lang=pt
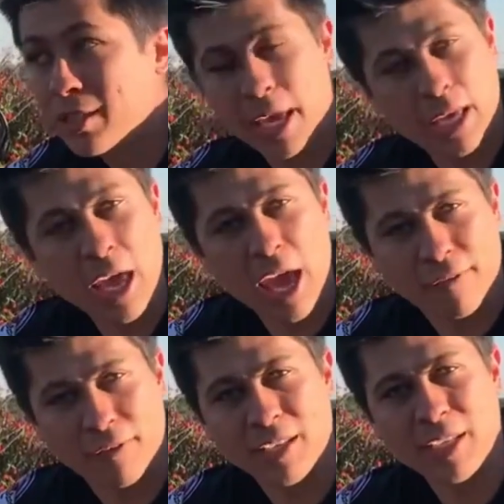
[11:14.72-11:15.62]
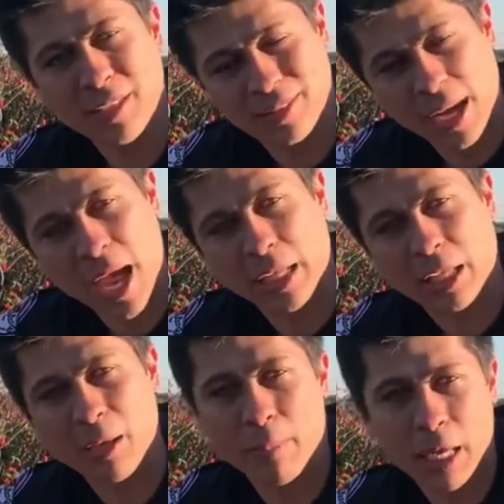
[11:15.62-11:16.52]
CRF e estrada
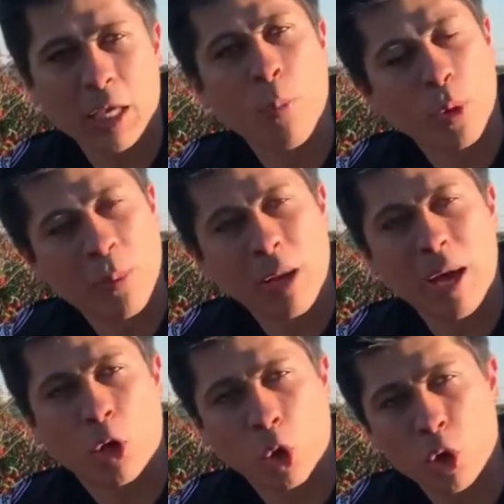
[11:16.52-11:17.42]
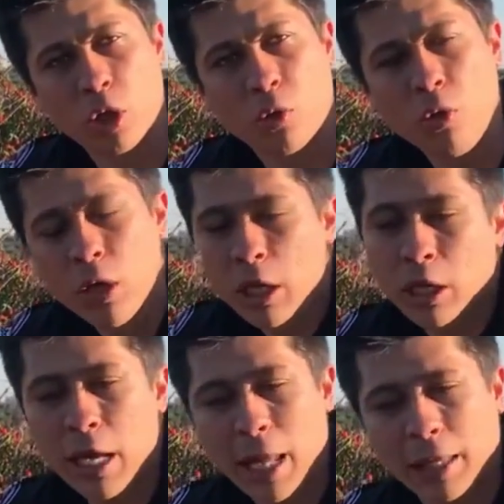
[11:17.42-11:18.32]
também, que é um problema crônico
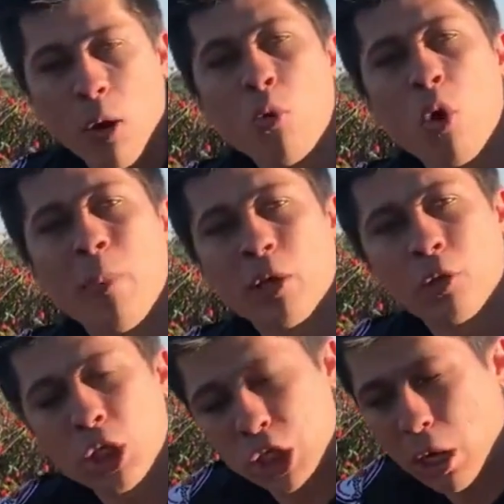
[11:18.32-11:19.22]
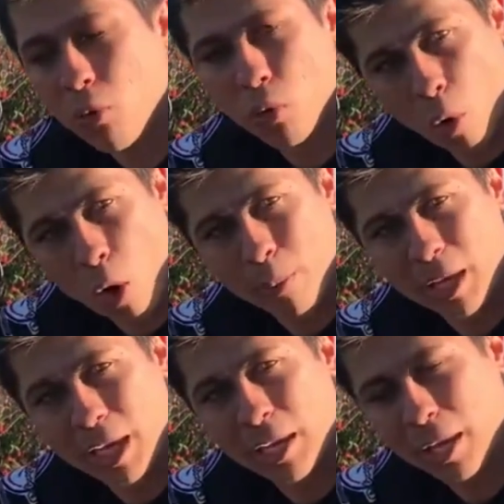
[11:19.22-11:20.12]
e até o comando original
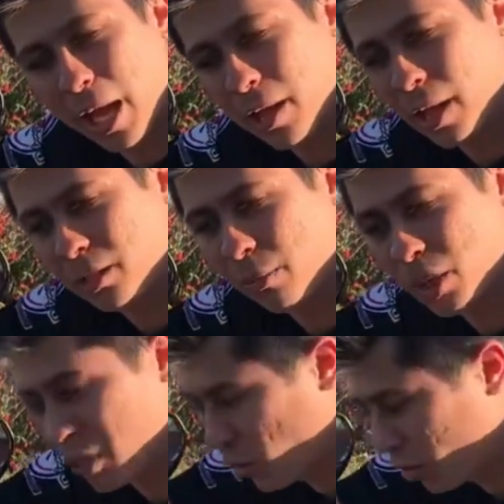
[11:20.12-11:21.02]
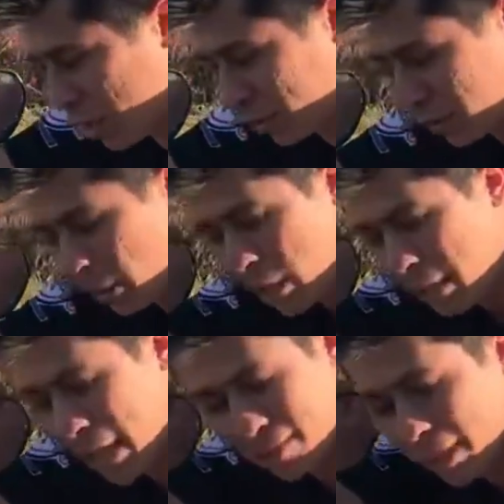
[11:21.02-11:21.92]
come, né? A, a CBX 200.
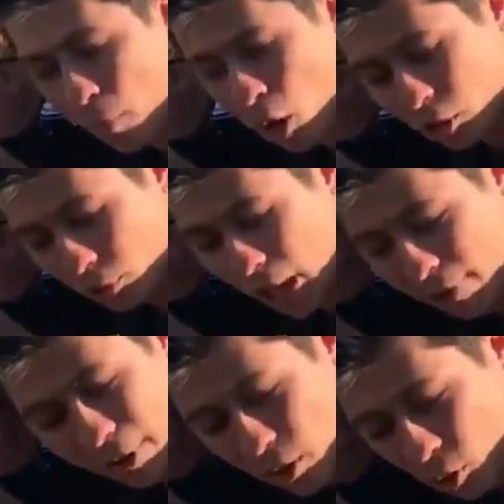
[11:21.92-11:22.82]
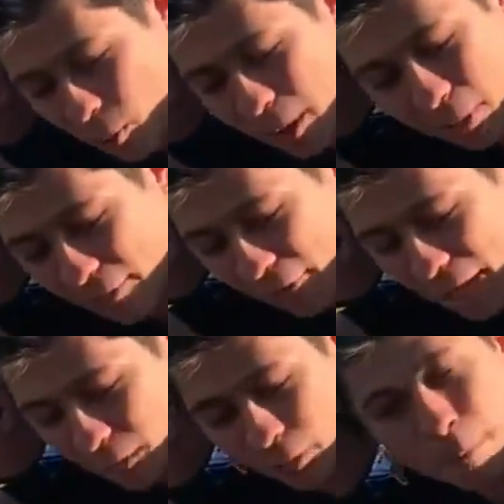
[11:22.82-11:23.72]
E essa moto, ela veio com o mesmo
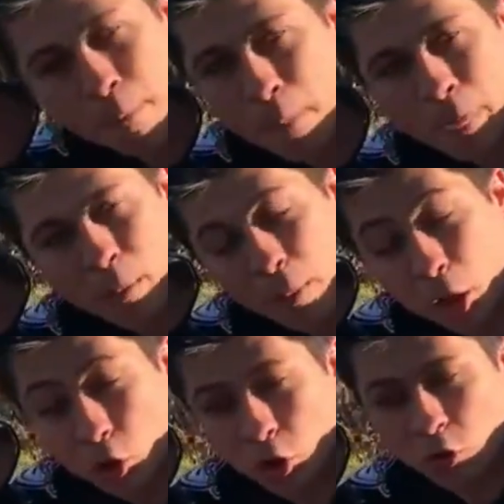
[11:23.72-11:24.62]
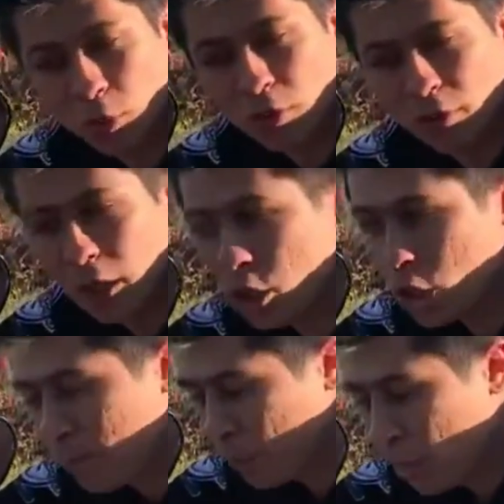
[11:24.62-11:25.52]
defeito. Uma moto
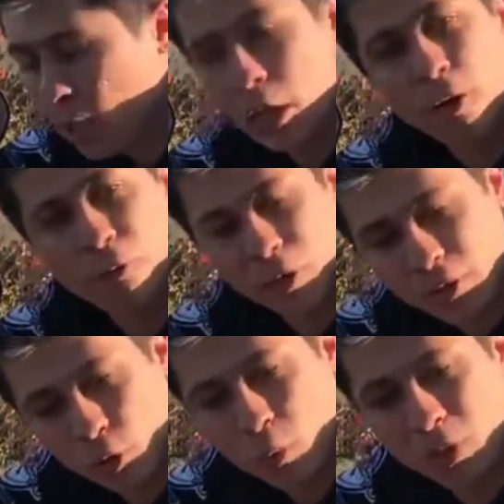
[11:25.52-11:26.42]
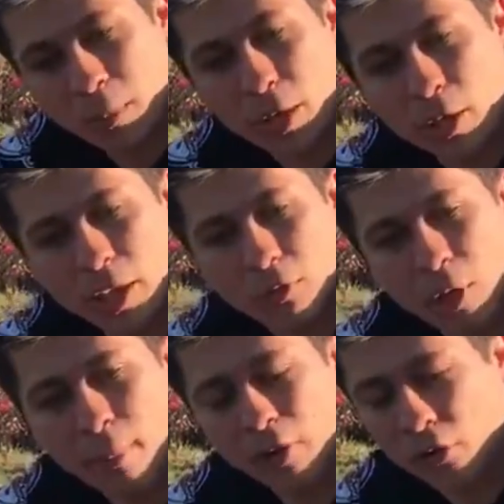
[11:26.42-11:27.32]
2020, eu fiz algumas melhorias no
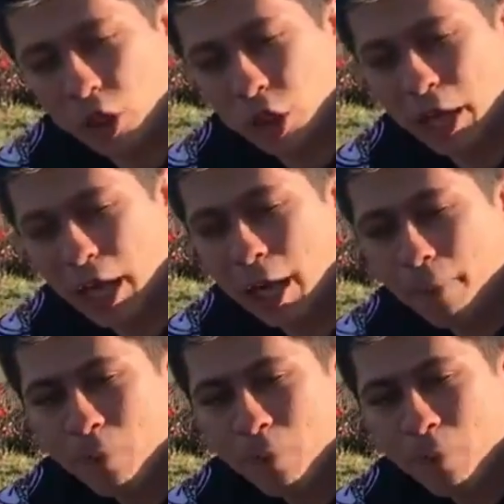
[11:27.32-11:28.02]
cabeçote dela,